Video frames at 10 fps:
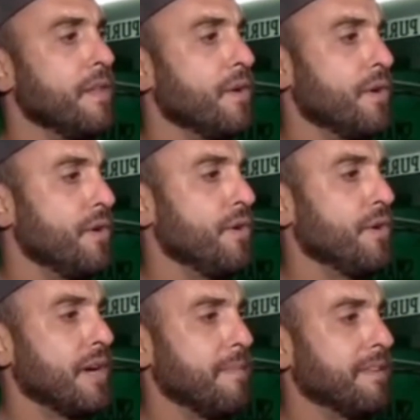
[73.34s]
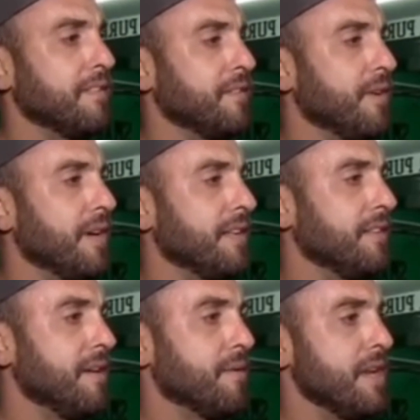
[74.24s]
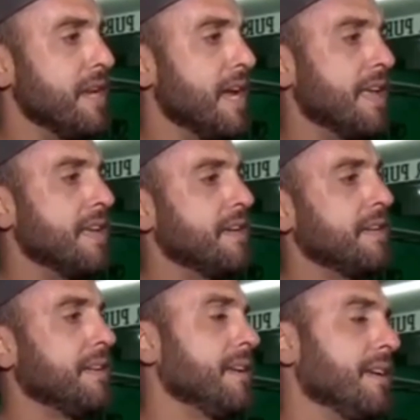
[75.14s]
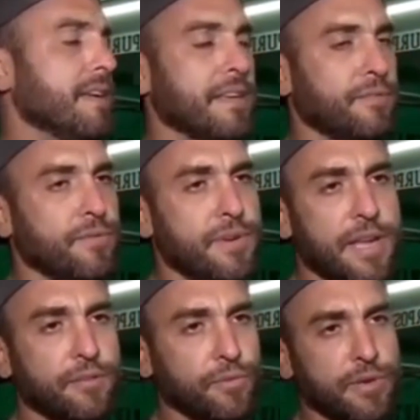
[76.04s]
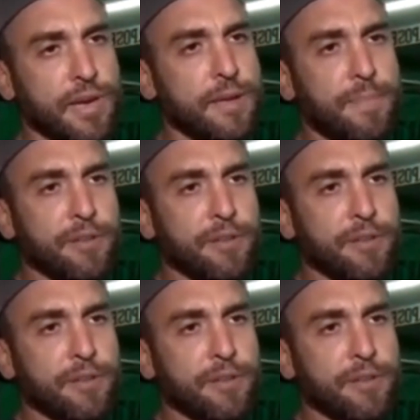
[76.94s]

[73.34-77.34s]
No, no, jamás ha sido agresivo ni nada. Es, es una